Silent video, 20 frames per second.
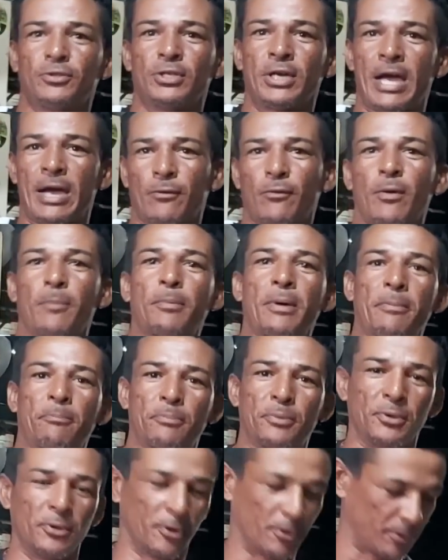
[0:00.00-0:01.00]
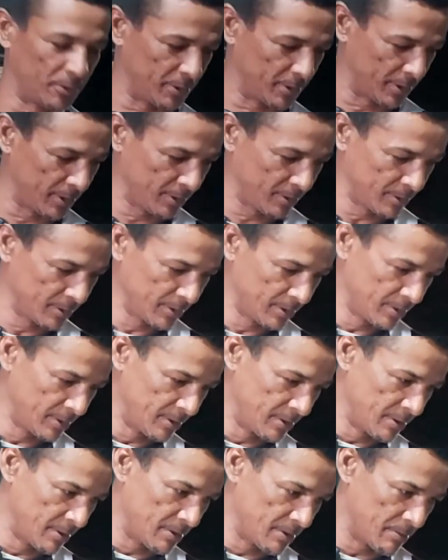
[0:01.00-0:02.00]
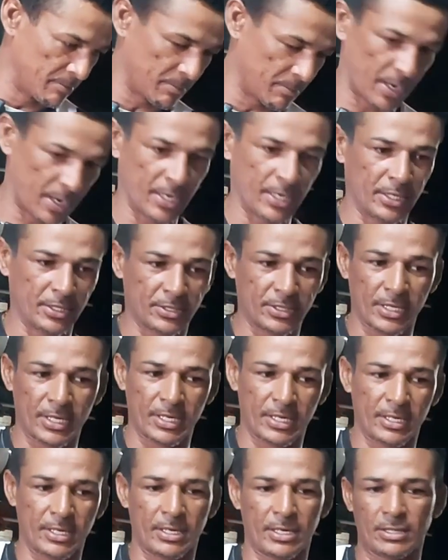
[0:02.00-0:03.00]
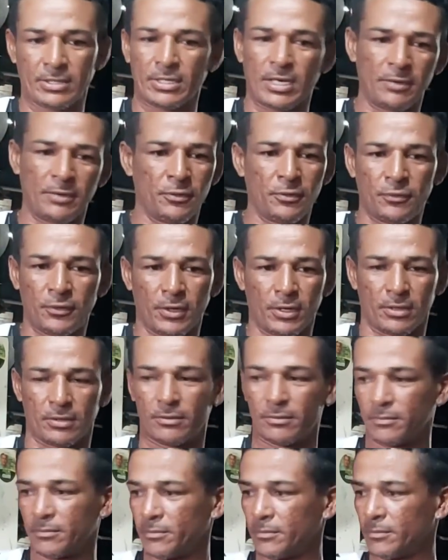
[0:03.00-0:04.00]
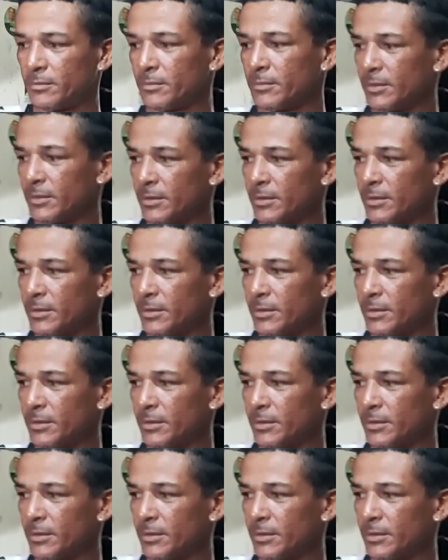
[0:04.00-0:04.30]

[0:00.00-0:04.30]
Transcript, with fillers: de água para pior, né? É. Mas a gente, é, a gente vai vivendo,